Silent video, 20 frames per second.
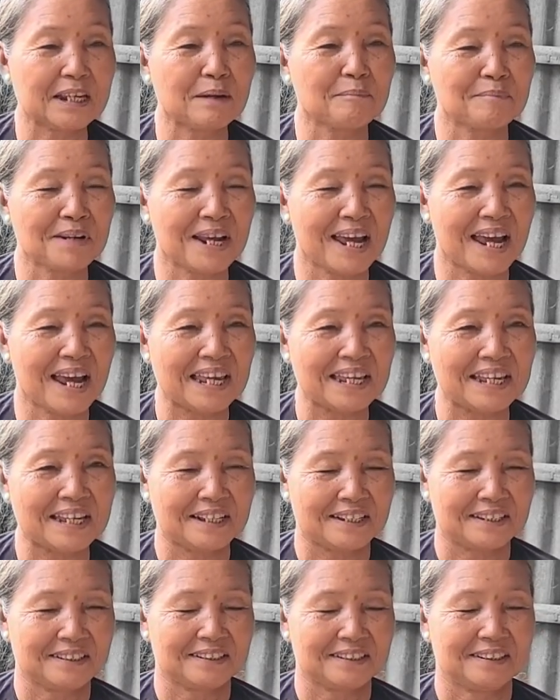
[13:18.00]
cái năm
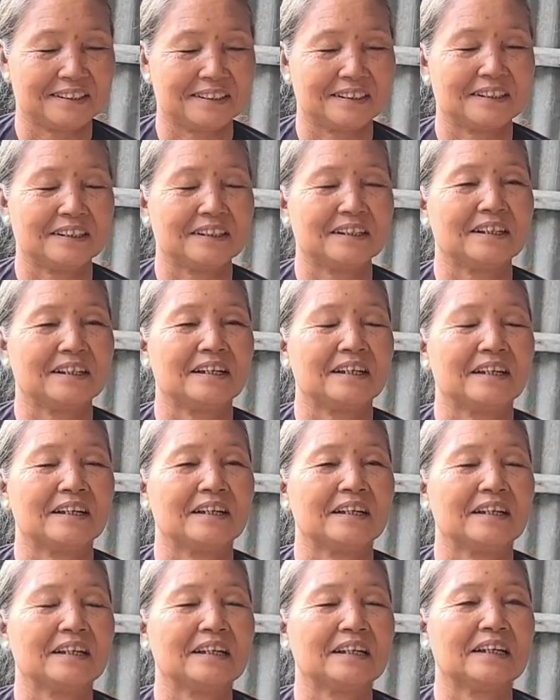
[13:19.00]
nay
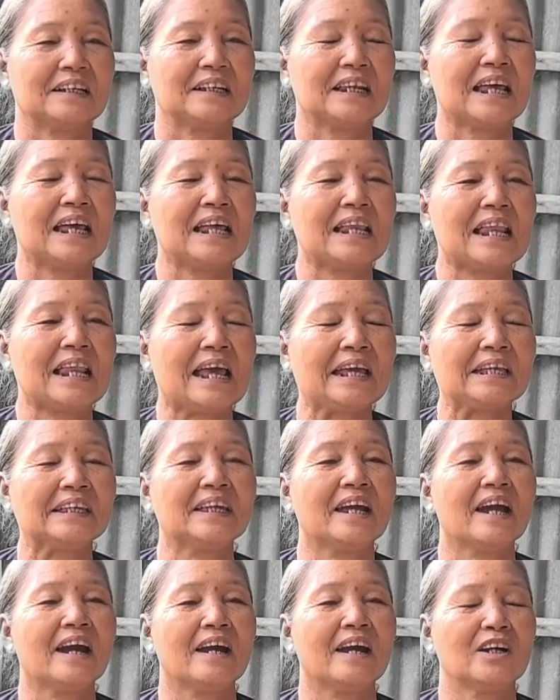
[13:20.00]
là lại
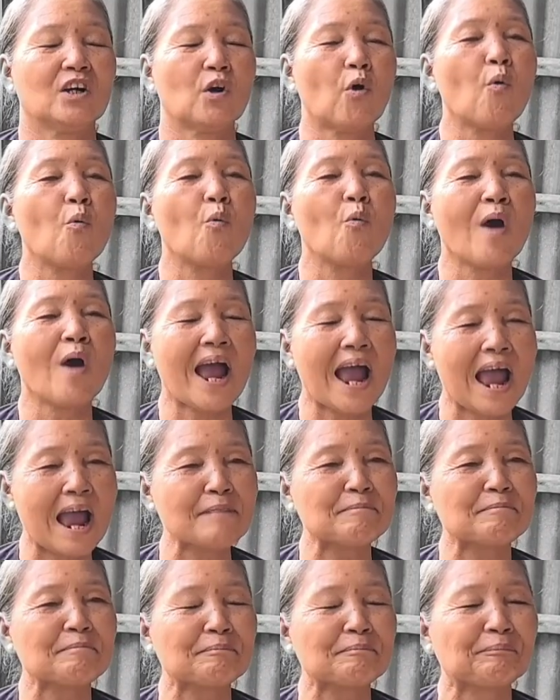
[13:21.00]
chờ u
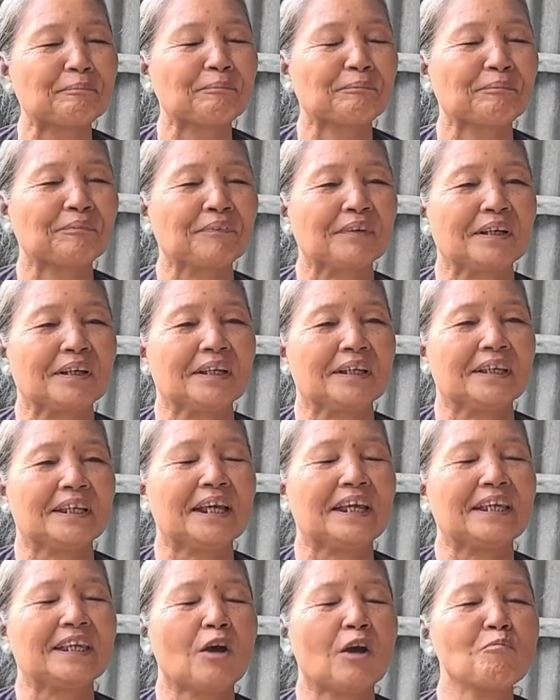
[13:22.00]
ám
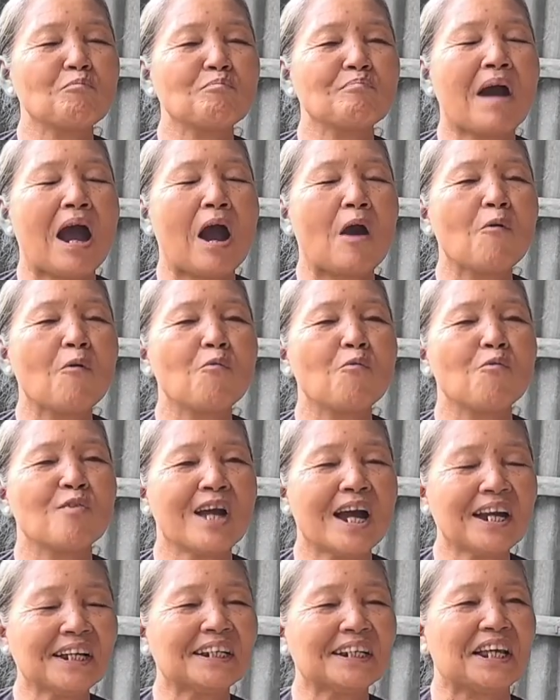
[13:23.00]
và dông bão
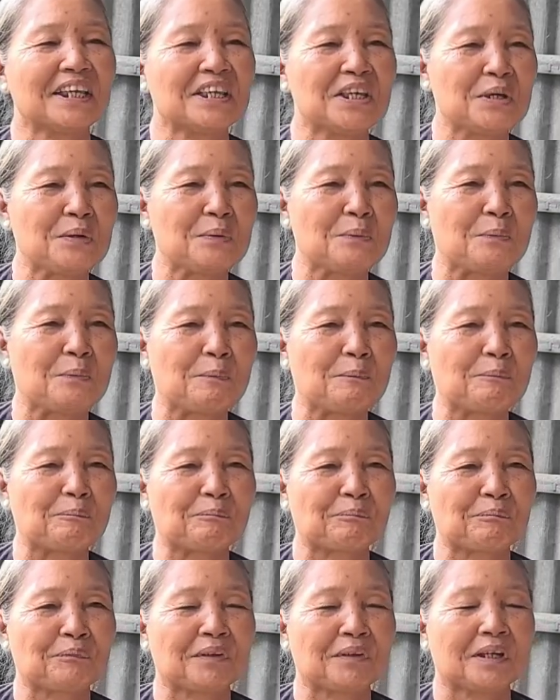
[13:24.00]
rất là nhiều,
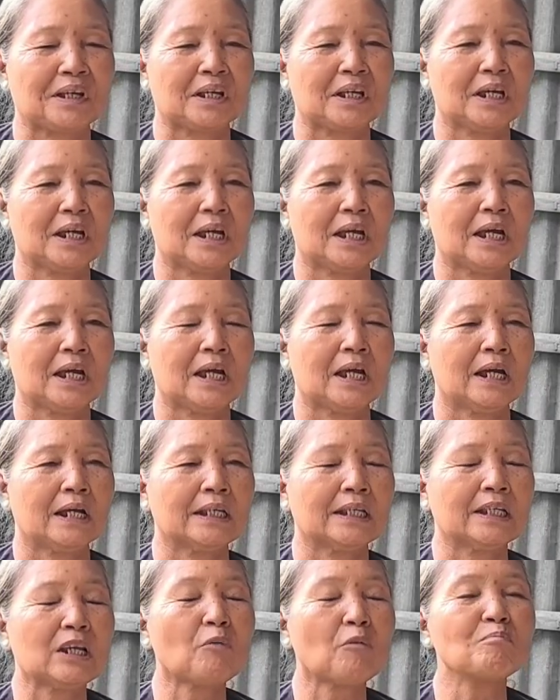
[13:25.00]

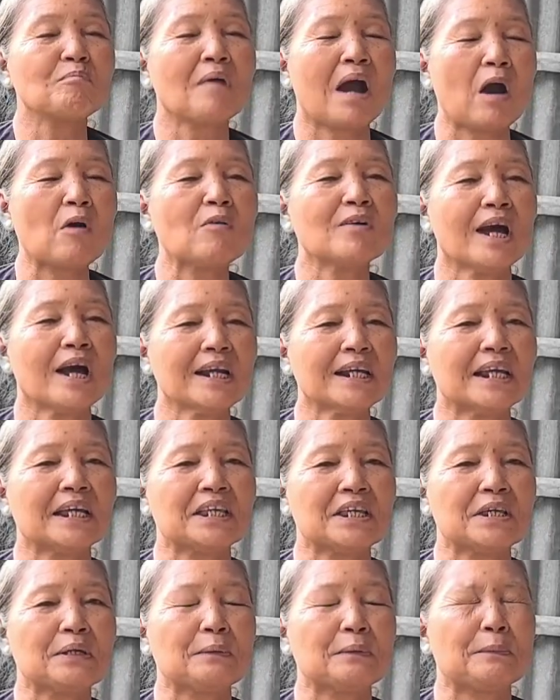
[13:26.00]
dông bão rất
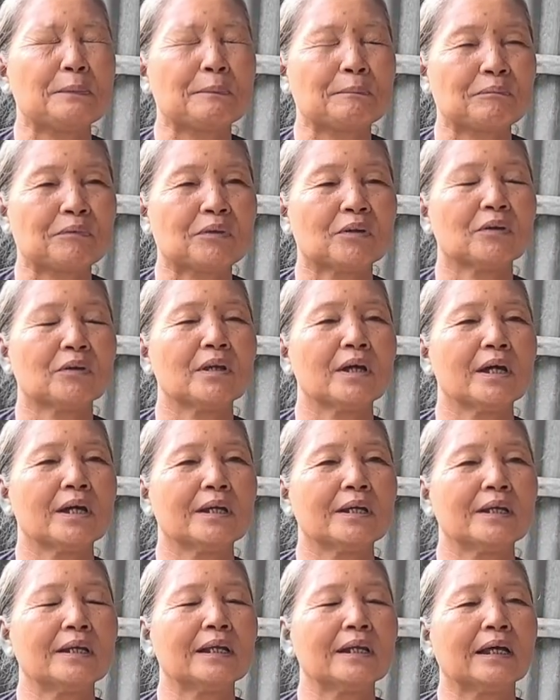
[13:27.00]
là nhiều. Cho
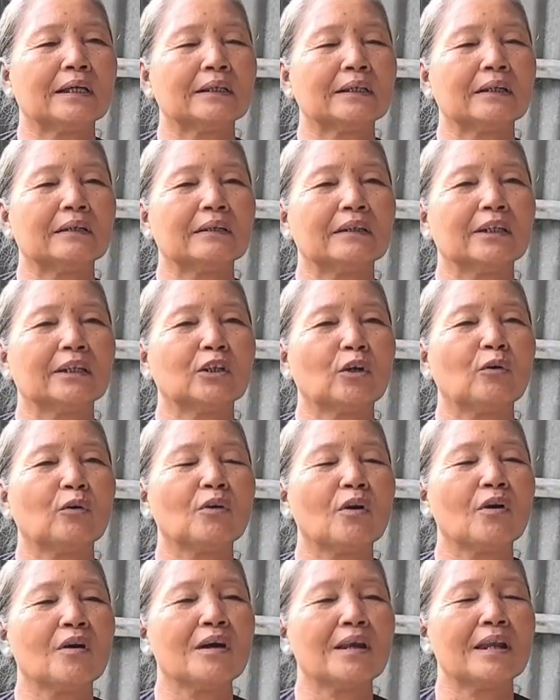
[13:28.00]
nên là từ cái
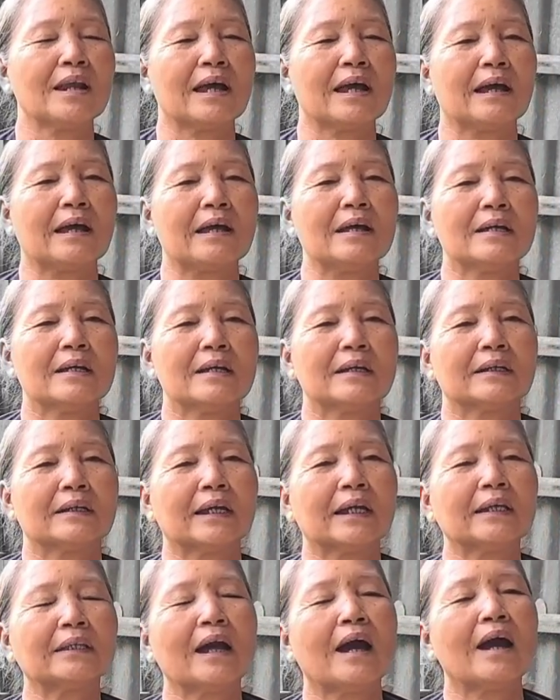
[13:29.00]
chỗ đó là
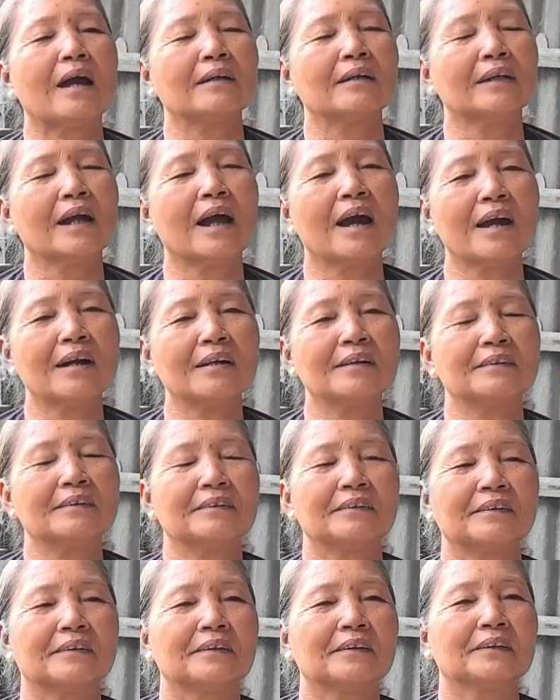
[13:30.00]
cái thời cơ
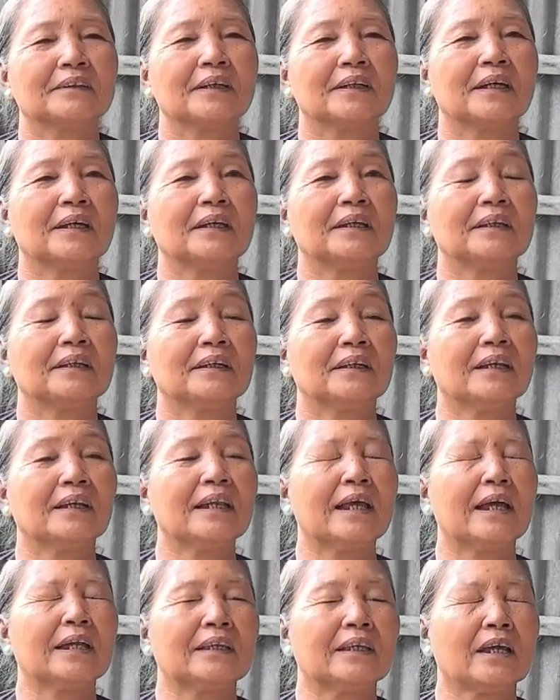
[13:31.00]
thì
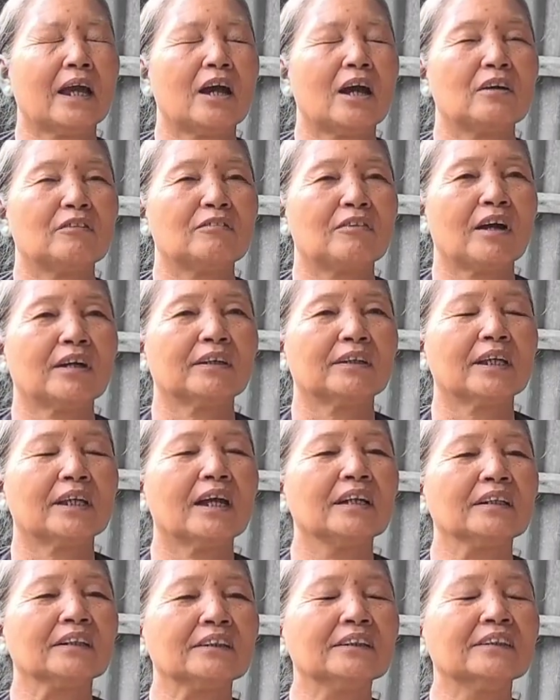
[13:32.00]
là chờ Phật
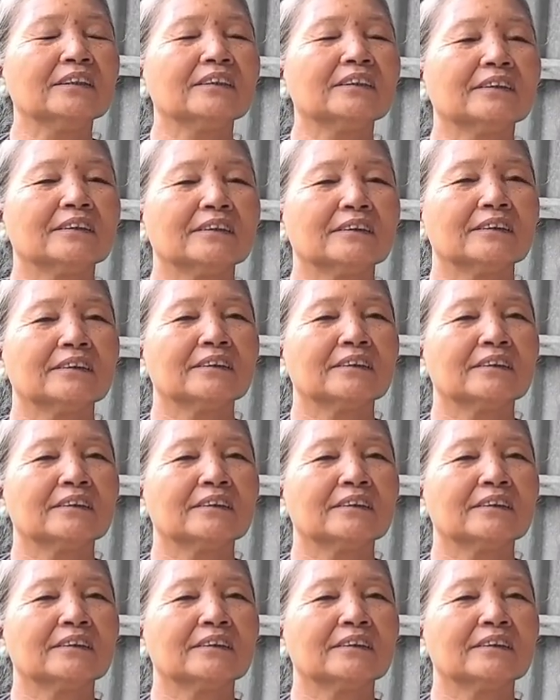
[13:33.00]
trên trước